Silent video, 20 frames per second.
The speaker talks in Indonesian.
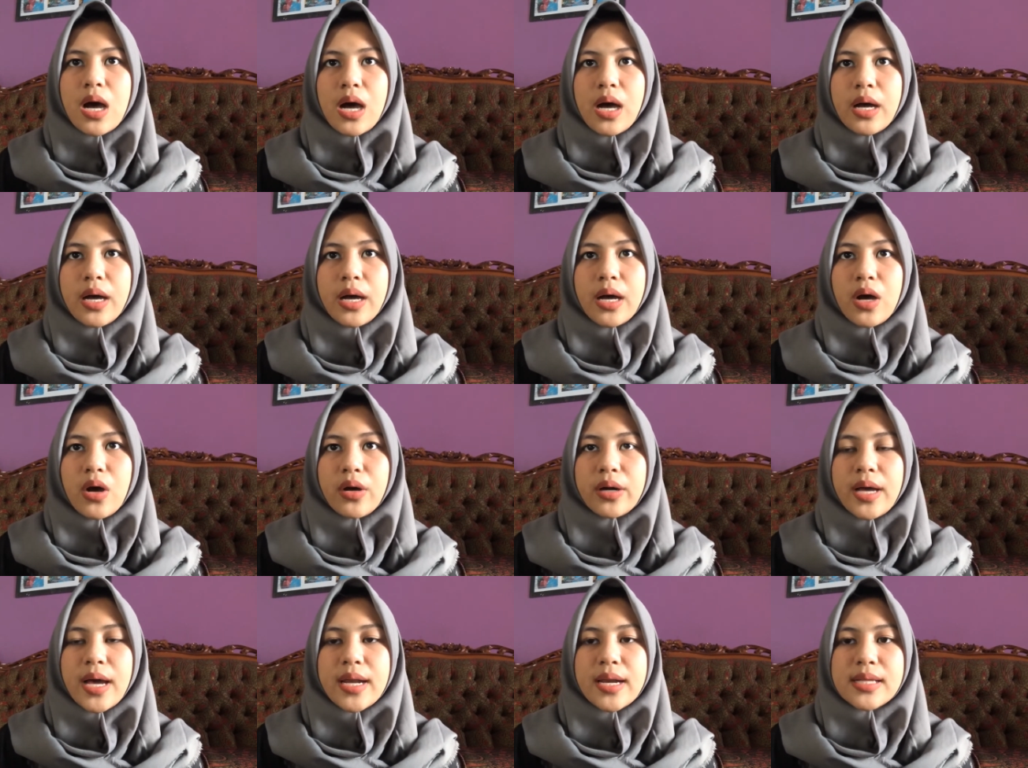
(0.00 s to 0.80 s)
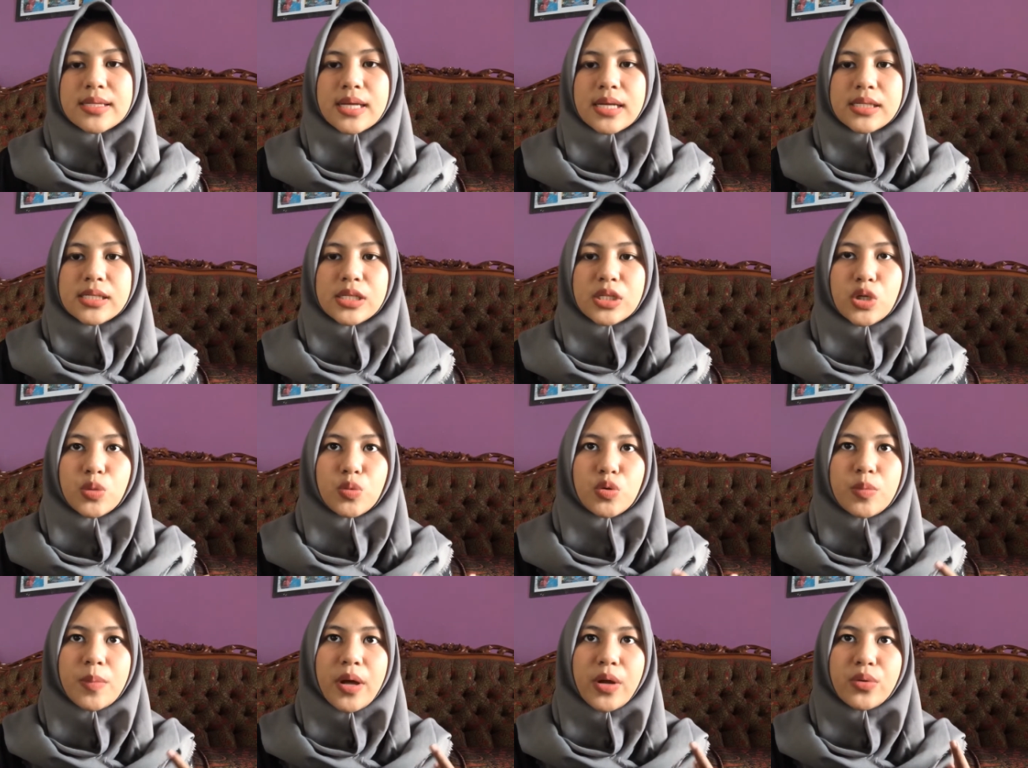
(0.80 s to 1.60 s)
Uh, organisasi
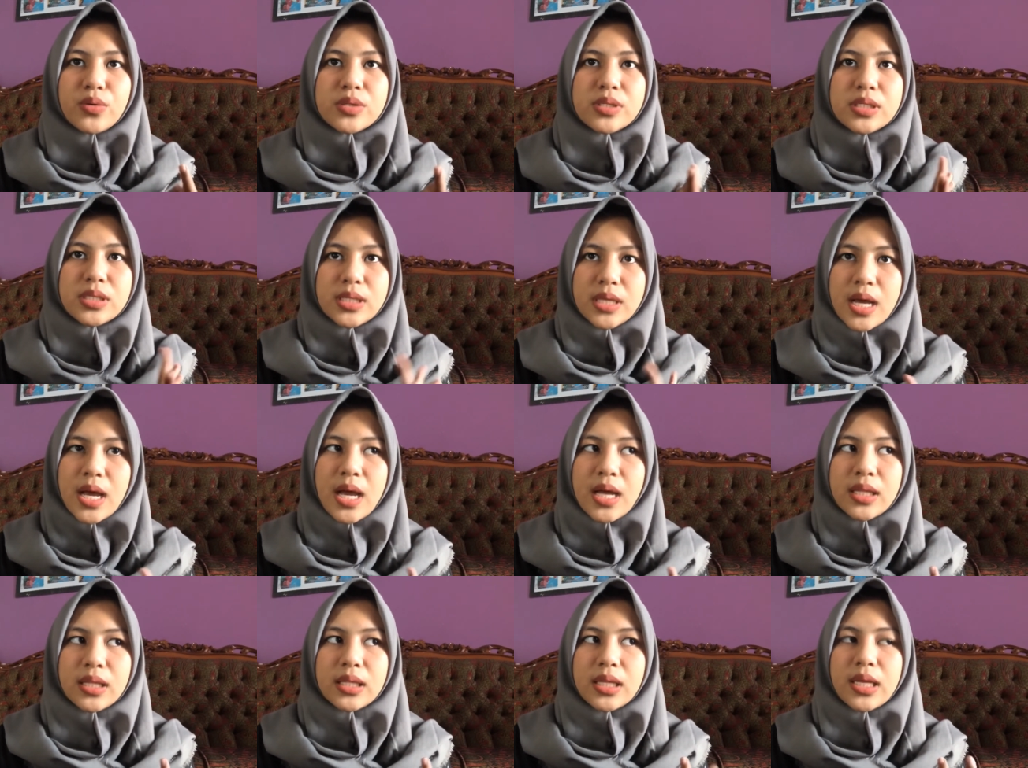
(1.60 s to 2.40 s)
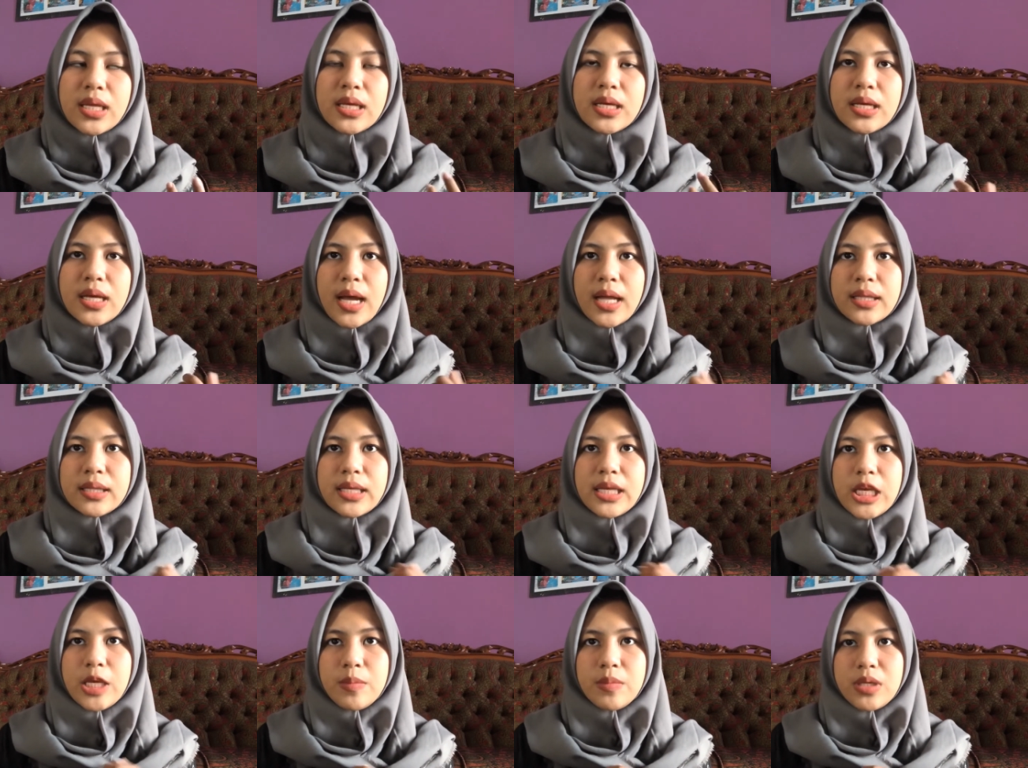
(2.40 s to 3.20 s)
tubuh manusia tingkat
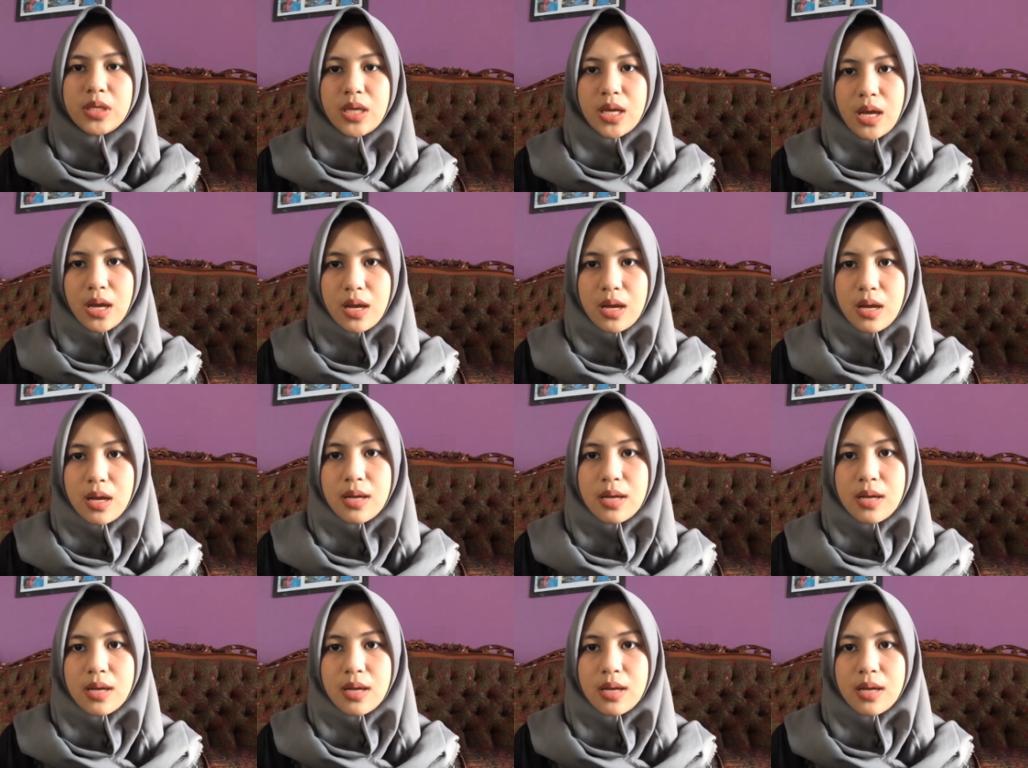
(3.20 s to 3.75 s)
kimia,